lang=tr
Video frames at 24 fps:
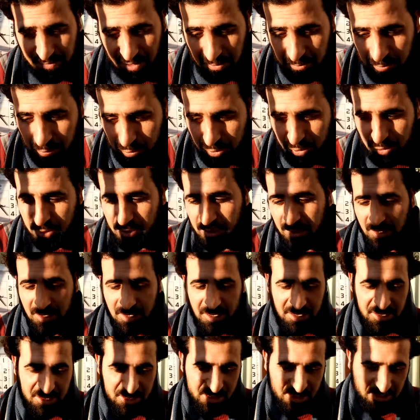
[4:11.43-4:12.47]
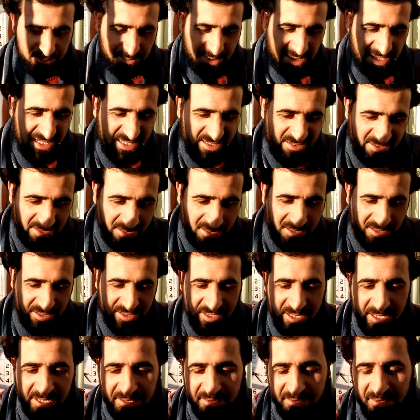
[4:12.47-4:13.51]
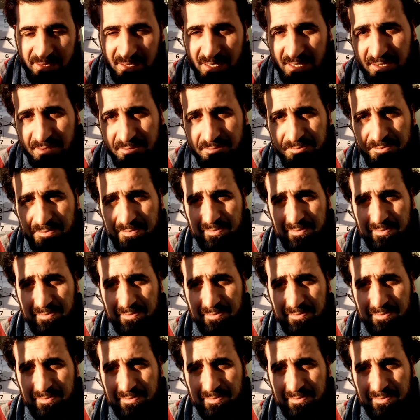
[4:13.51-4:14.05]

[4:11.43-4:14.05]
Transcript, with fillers: bugün işte belli deliller ile